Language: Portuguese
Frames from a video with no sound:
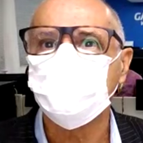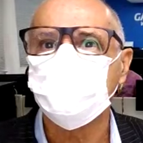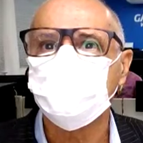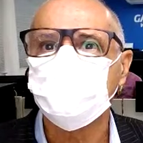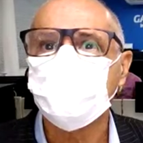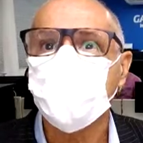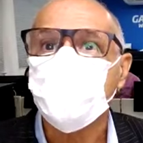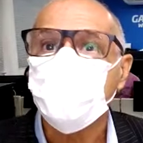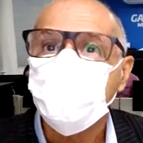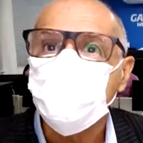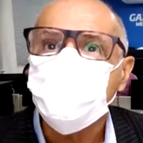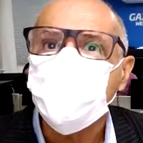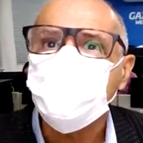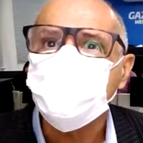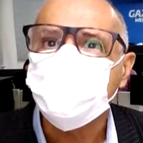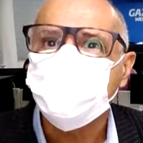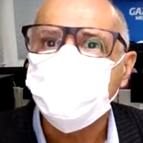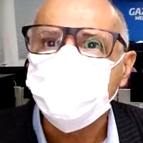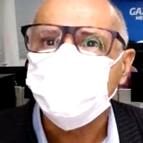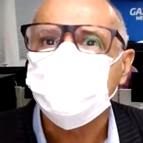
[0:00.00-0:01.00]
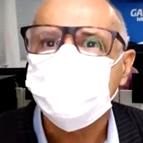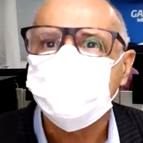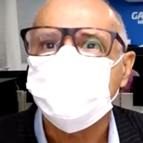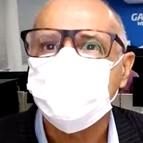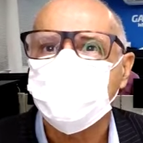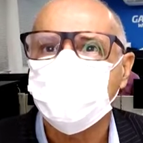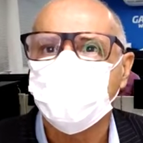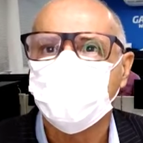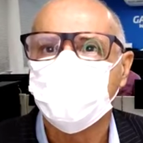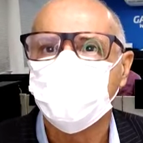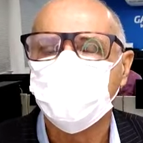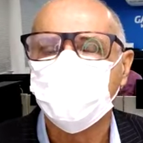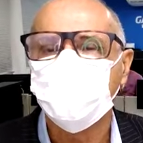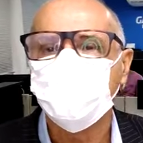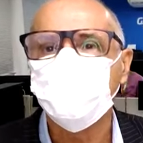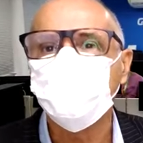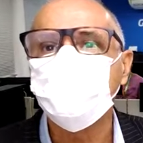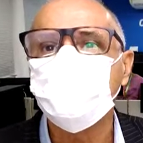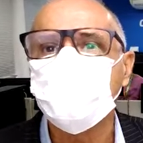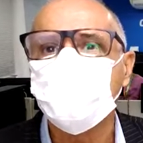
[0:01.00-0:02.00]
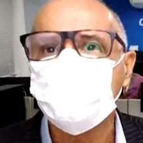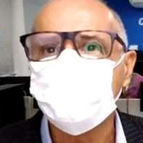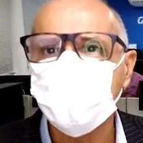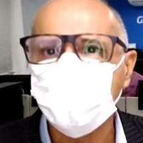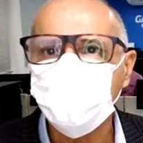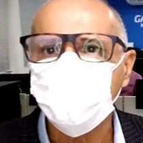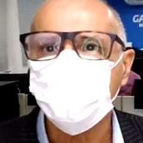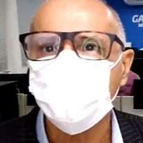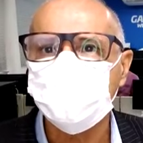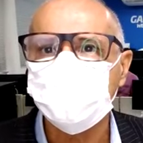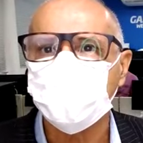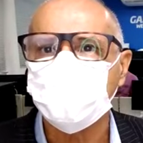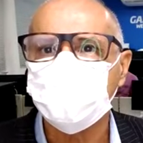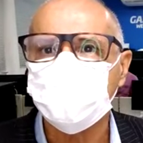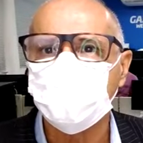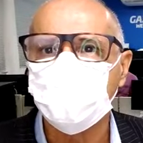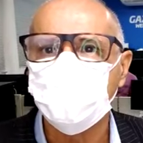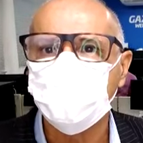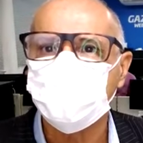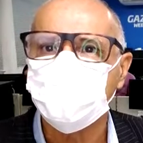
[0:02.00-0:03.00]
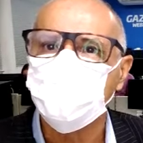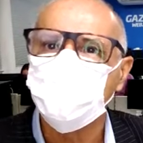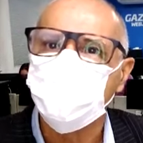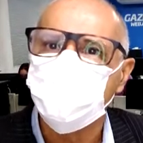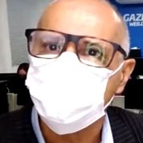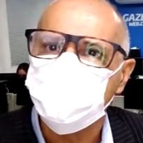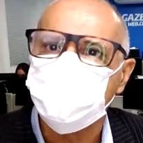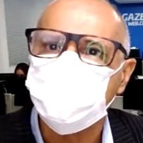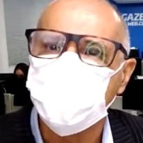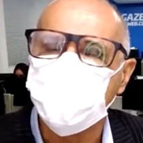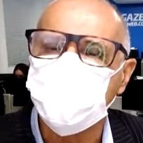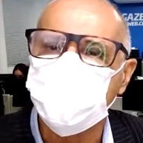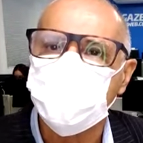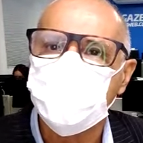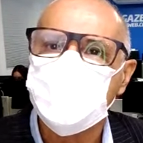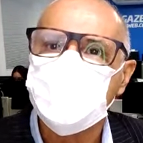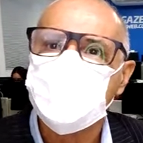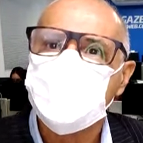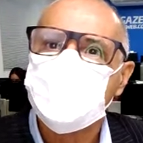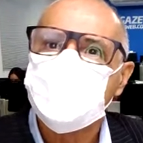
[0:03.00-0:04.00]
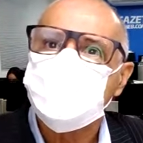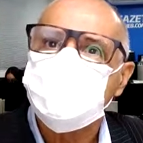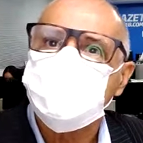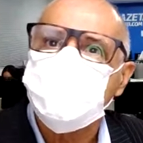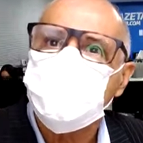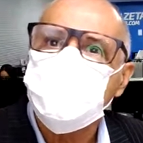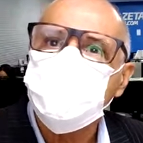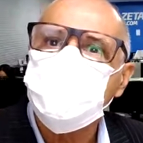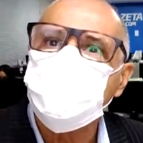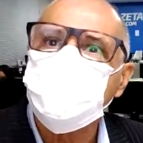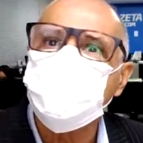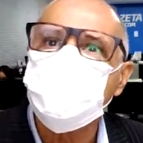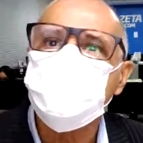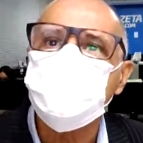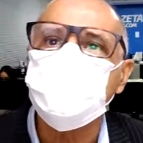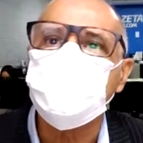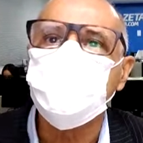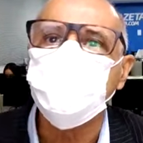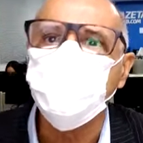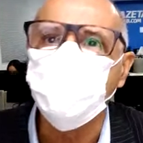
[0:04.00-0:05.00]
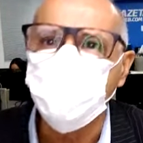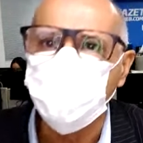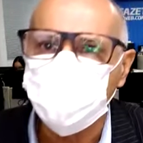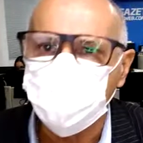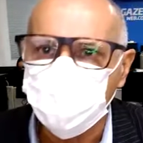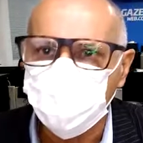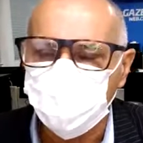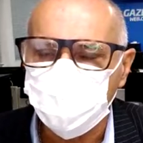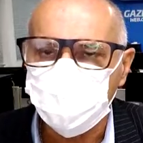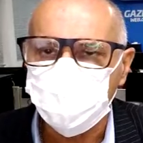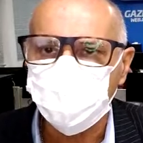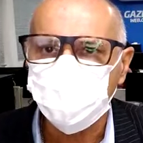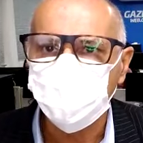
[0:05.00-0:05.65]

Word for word: da obra física do Canal do Sertão, que hoje tem 120 quilômetros,